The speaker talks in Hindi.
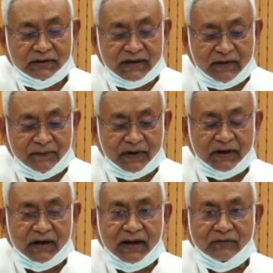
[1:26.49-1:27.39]
चाहे
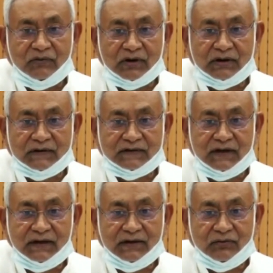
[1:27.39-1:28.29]
फ्रंट लाइन वर्कर्स के
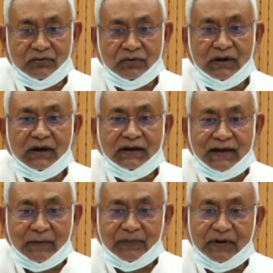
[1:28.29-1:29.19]
लिए हो
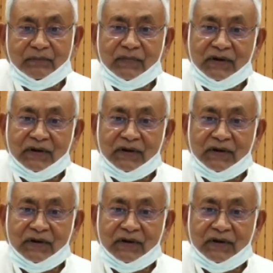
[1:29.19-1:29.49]
या फिर